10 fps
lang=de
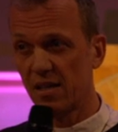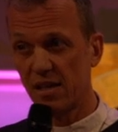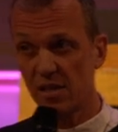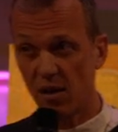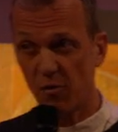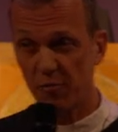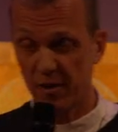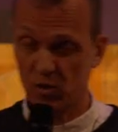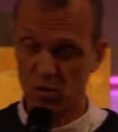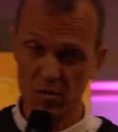Diese
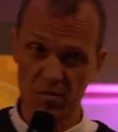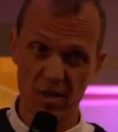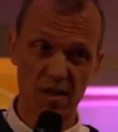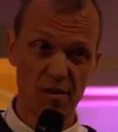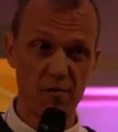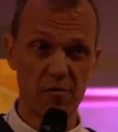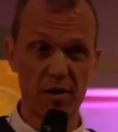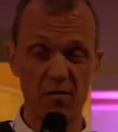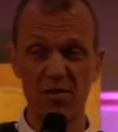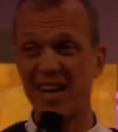Auffassung
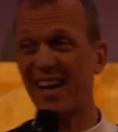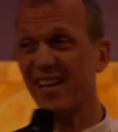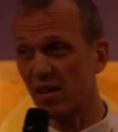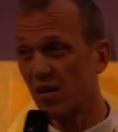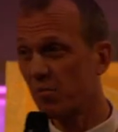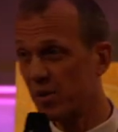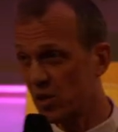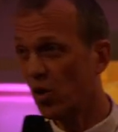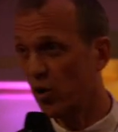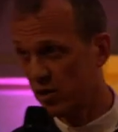finden wir leider
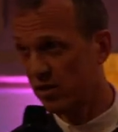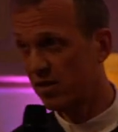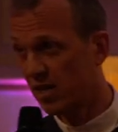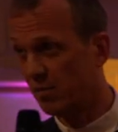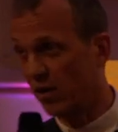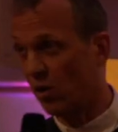bis heute immer